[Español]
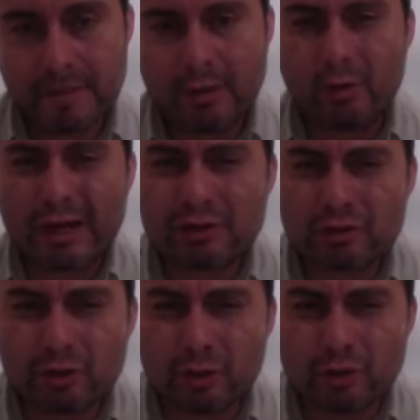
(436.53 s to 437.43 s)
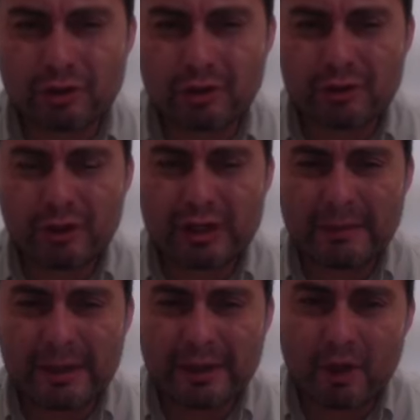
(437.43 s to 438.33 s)
en un lugar sucio donde los
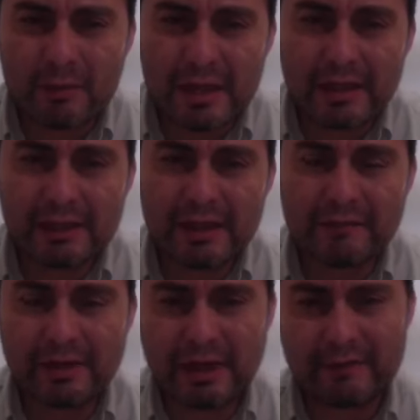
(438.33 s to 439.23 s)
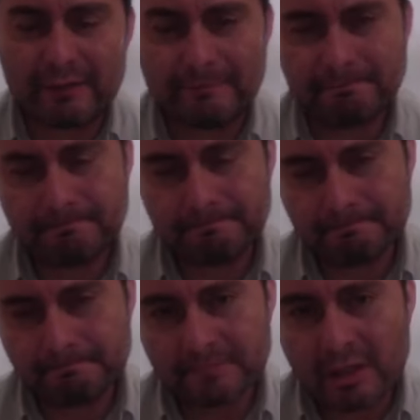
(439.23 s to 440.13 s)
animales comían y defecaban,
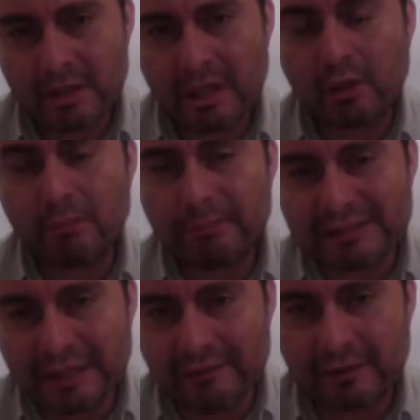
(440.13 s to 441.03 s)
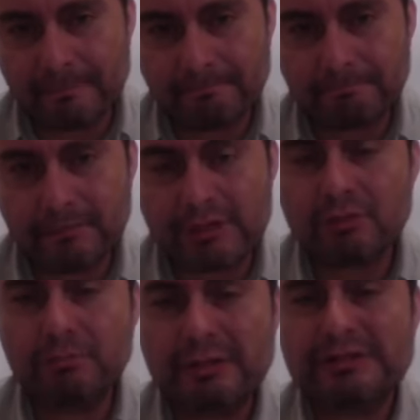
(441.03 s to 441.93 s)
en un pesebre. es
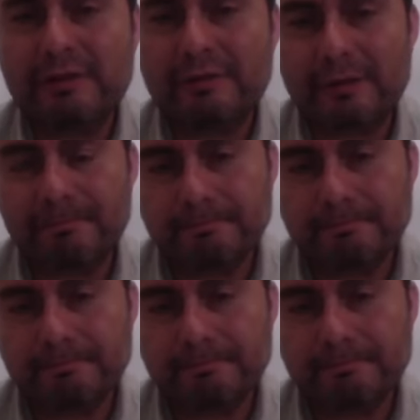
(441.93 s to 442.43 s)
un pesebre?